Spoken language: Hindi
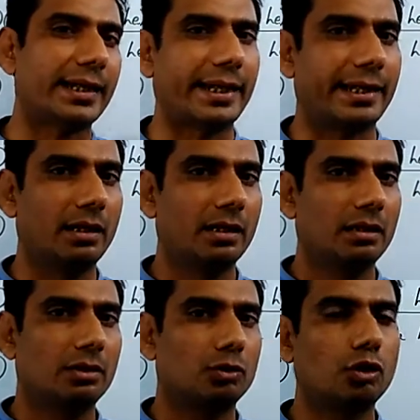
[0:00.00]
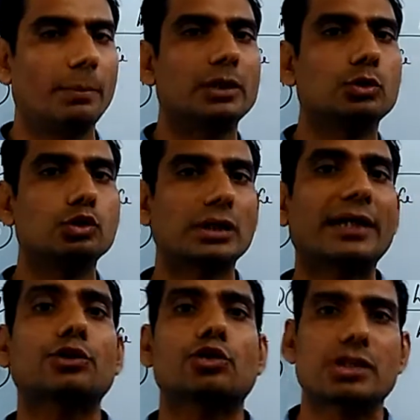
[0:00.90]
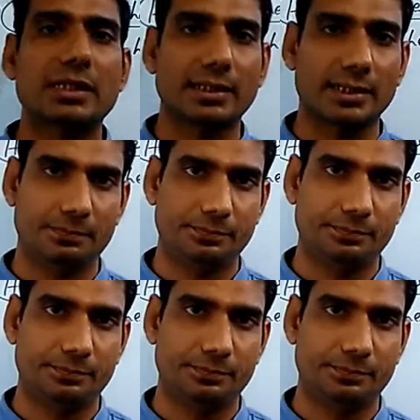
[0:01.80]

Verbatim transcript: है तो हमें दूसरा क्यों सीखना